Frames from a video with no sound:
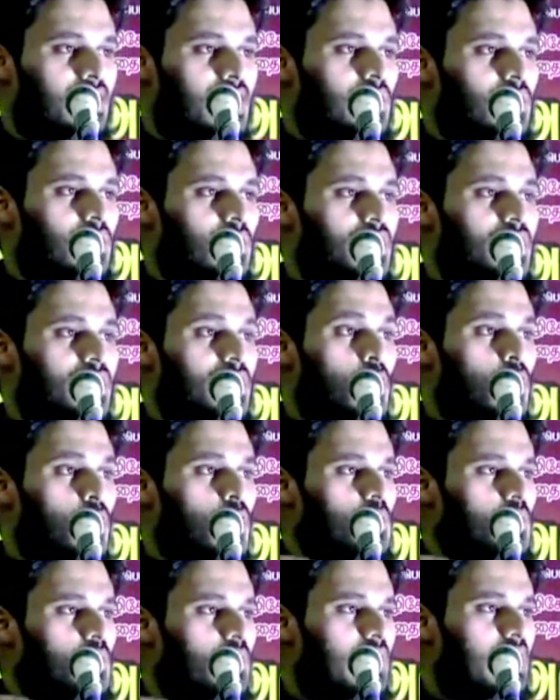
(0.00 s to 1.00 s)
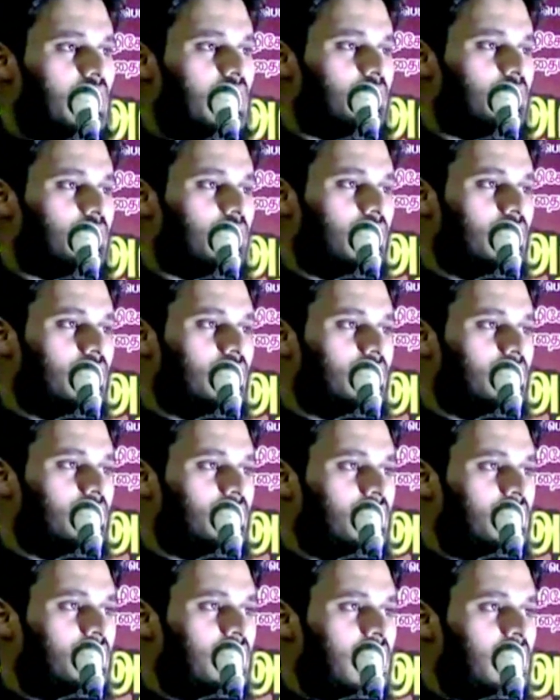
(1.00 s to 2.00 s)
அவனுடைய குடும்ப வாழ்வில்
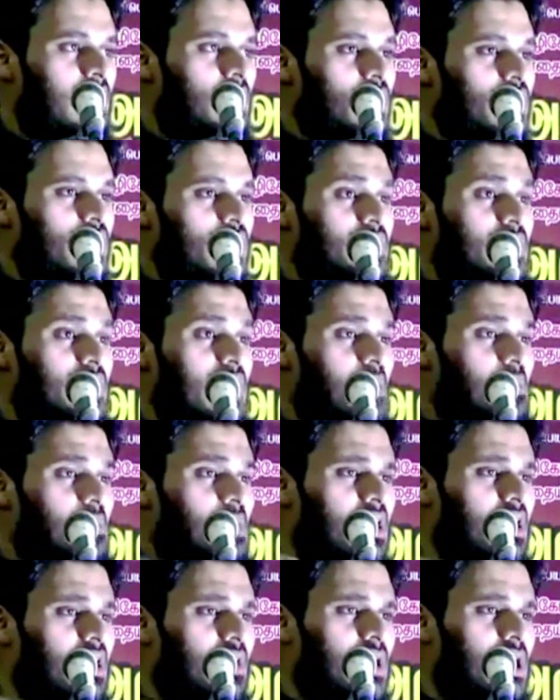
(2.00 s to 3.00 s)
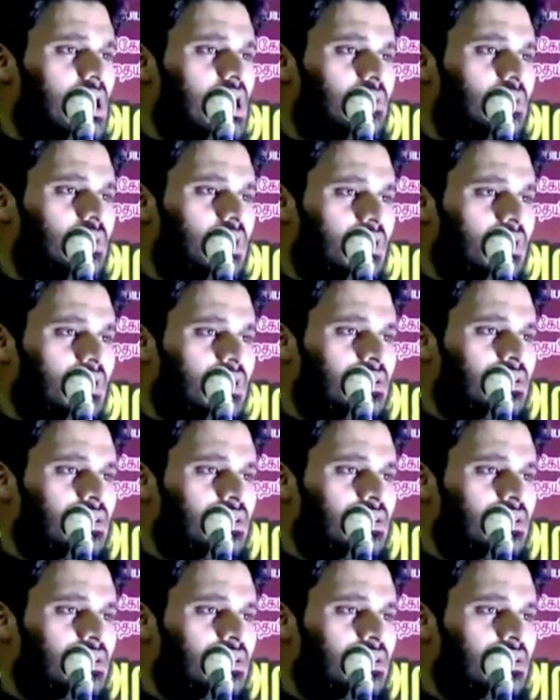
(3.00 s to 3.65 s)
அவனுடைய வியாபார வாழ்வில்